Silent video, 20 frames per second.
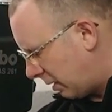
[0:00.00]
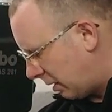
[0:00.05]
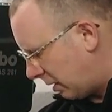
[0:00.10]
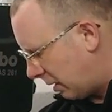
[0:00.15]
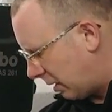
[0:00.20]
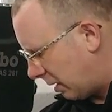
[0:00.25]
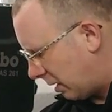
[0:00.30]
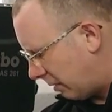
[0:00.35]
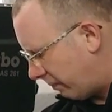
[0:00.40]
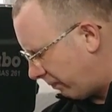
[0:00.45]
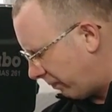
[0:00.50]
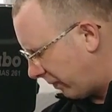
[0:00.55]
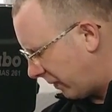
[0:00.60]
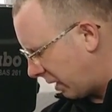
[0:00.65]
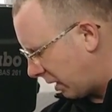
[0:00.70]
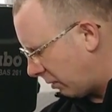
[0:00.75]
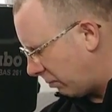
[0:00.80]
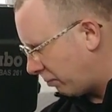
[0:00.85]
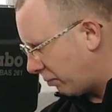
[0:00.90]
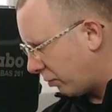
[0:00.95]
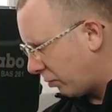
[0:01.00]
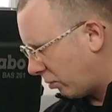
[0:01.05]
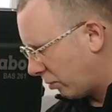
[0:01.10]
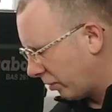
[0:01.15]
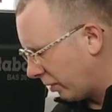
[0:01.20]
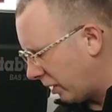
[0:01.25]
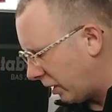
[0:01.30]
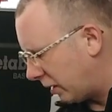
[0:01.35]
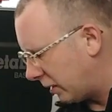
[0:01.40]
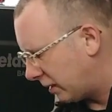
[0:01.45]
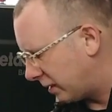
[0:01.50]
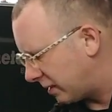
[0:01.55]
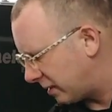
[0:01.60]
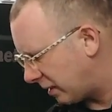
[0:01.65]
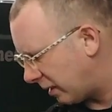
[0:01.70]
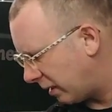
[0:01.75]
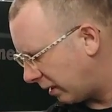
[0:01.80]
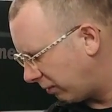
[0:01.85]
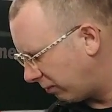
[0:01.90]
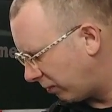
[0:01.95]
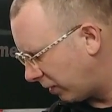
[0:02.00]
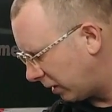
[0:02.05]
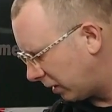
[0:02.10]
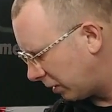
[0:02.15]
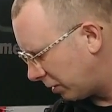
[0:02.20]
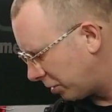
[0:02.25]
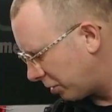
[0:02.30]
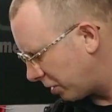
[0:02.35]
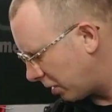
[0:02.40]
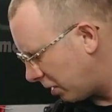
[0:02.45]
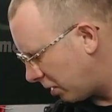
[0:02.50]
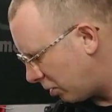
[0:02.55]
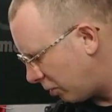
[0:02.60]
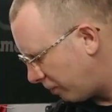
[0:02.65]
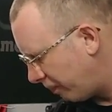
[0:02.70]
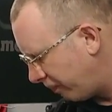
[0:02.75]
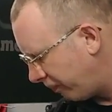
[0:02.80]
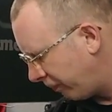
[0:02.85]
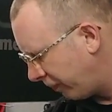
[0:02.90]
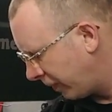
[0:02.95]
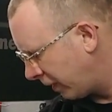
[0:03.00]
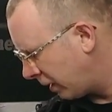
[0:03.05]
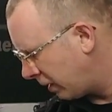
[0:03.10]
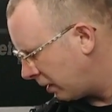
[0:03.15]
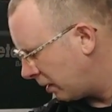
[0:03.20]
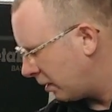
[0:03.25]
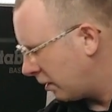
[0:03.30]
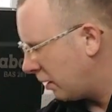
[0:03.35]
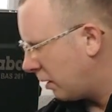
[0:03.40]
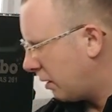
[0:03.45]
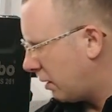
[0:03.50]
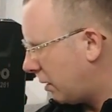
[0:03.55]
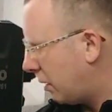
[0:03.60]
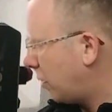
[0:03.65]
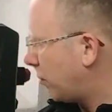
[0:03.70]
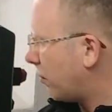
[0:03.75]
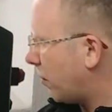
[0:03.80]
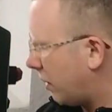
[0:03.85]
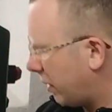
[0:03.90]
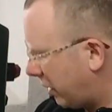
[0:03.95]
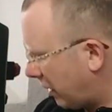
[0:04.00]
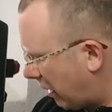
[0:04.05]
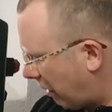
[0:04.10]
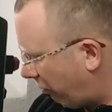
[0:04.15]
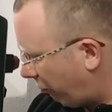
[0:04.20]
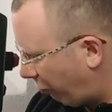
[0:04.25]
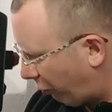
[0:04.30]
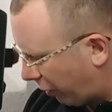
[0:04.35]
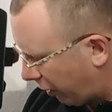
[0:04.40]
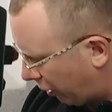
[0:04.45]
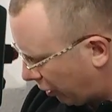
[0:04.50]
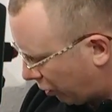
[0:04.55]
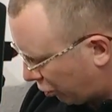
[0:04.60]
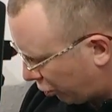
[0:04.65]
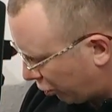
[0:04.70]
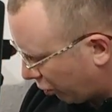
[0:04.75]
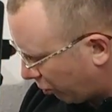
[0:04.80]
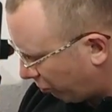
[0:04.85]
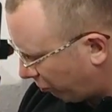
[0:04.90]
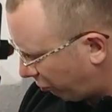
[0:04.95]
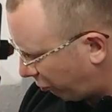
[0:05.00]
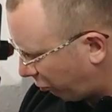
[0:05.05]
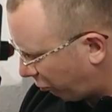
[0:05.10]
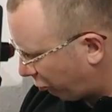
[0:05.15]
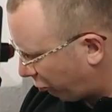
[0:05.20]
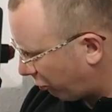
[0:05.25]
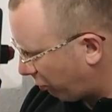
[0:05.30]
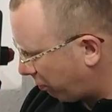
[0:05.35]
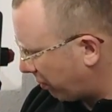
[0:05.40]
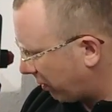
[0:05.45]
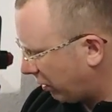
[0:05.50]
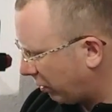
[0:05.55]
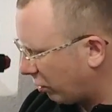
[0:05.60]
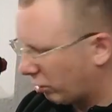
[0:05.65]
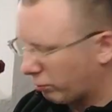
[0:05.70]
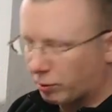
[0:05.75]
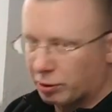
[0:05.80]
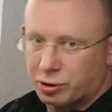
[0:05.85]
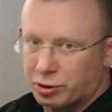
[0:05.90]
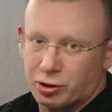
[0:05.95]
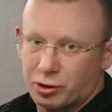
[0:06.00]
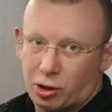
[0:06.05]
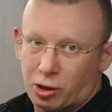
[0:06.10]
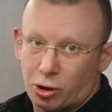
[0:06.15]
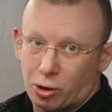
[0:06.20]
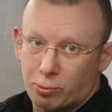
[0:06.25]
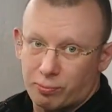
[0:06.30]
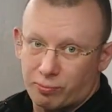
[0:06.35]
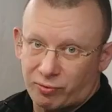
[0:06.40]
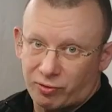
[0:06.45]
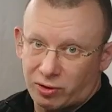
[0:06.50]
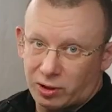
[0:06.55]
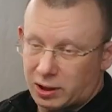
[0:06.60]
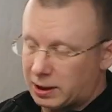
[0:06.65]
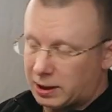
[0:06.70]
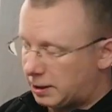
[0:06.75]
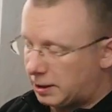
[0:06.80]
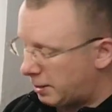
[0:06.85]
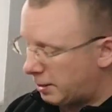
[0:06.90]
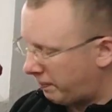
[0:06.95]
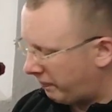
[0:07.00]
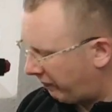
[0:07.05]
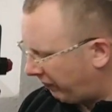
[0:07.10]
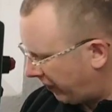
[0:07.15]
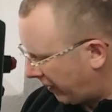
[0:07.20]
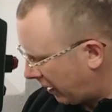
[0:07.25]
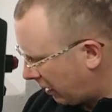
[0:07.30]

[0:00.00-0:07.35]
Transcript: ähm, den Boden an die Seitenwände schrauben ich mache hier einfach eine stumpfe Verbindung mit Schrauben, weil